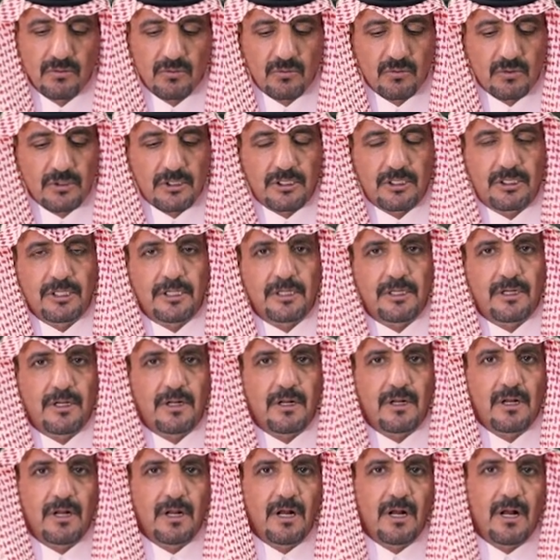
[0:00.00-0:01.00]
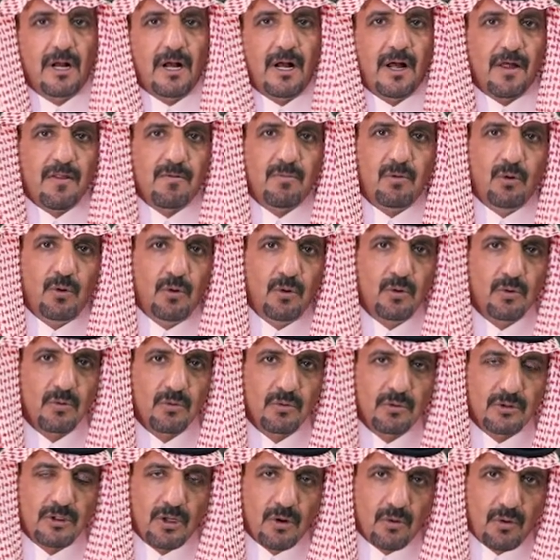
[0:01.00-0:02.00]
ودي اذبح
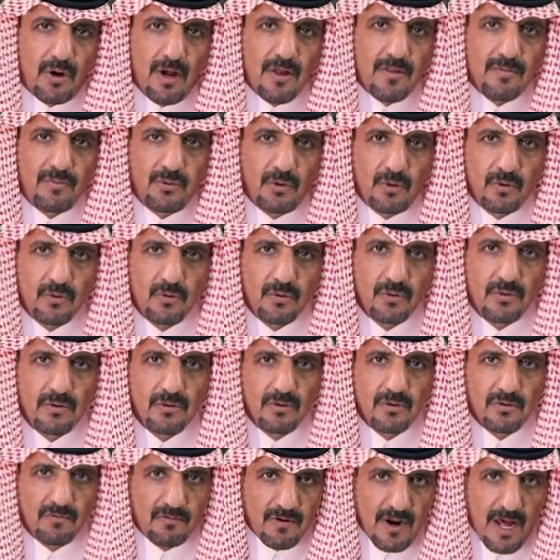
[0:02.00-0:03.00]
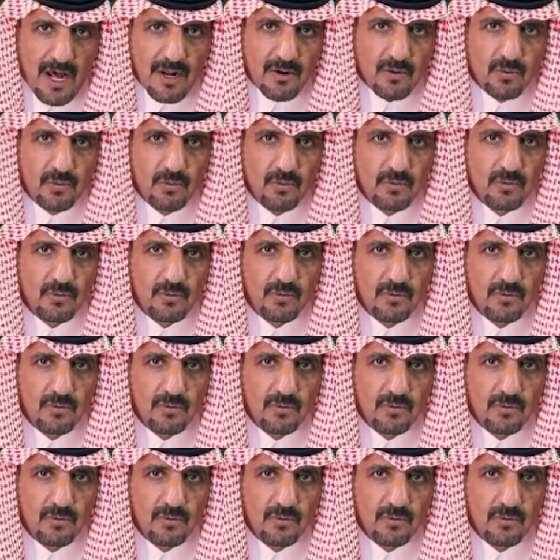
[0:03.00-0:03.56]
بدي اروح اذبح فلان هو